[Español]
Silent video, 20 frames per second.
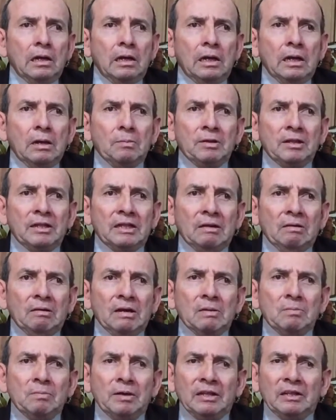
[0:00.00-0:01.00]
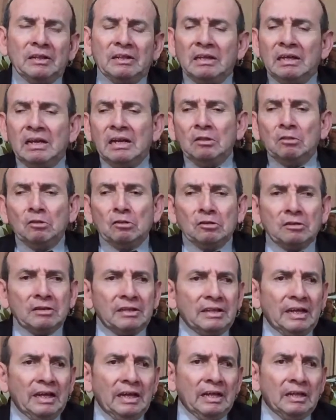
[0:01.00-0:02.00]
Lamentablemente la
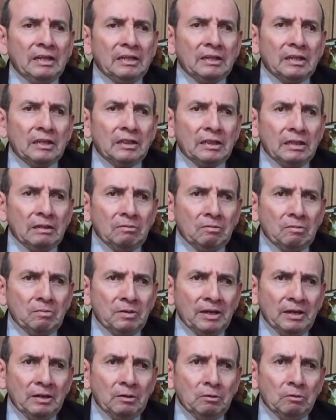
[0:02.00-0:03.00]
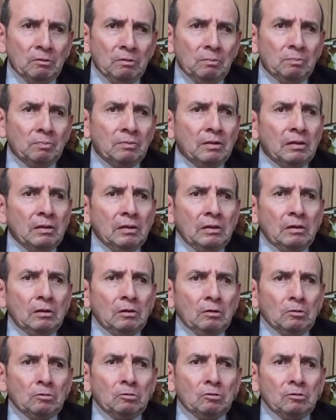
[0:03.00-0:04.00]
sociedad está viviendo
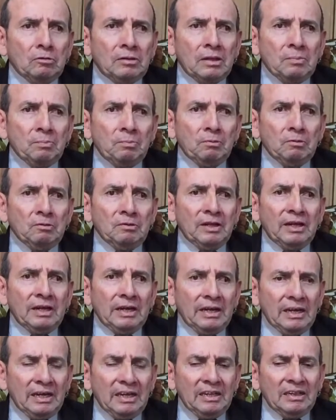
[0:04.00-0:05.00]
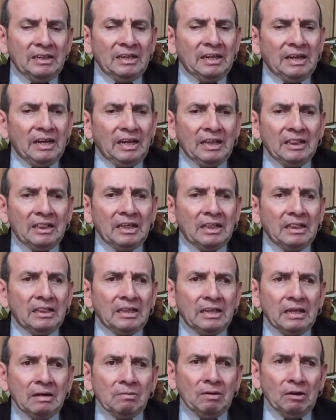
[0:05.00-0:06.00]
otro tipo de intereses
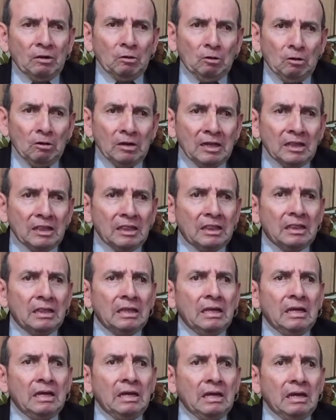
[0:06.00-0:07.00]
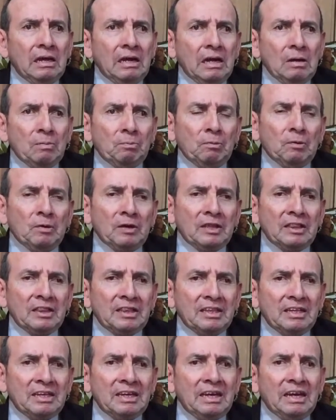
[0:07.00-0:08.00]
y de valores. La
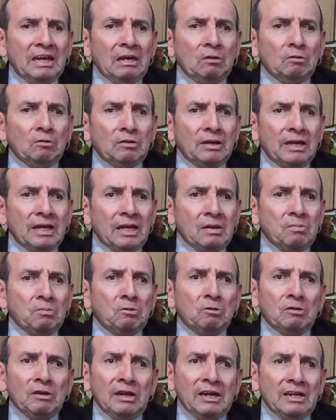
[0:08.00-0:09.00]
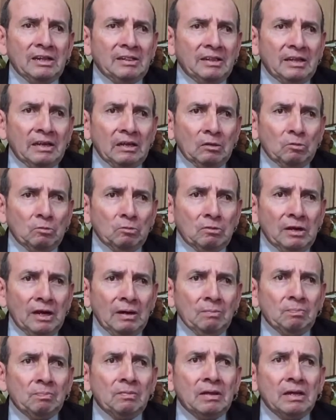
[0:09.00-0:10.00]
poesía, los libros, la
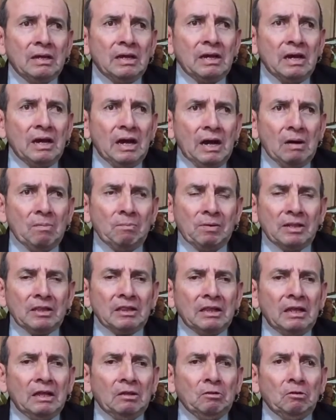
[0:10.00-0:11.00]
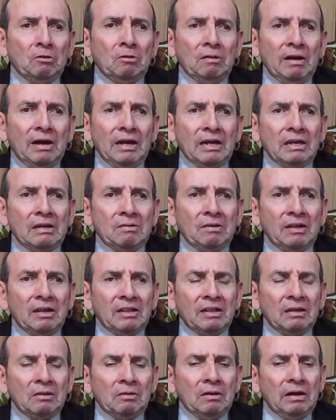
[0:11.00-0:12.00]
literatura ha pasado a
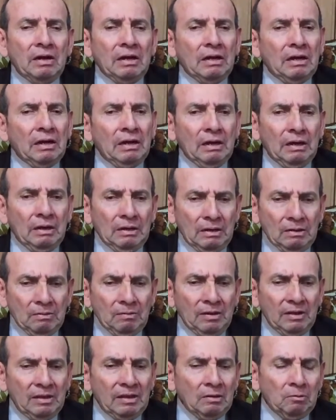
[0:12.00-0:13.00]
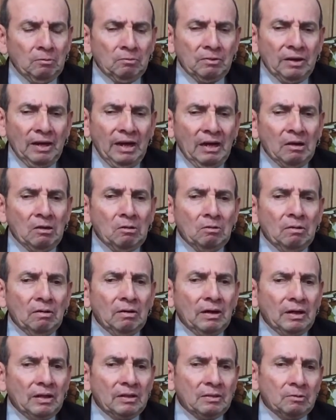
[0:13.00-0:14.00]
nivel, a nivel secundario,
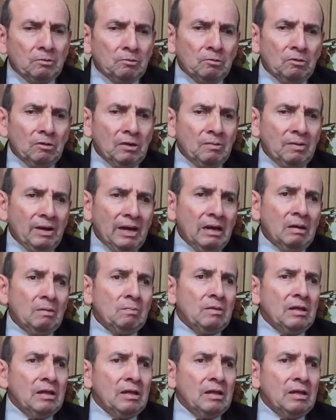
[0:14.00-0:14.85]
a segundo nivel,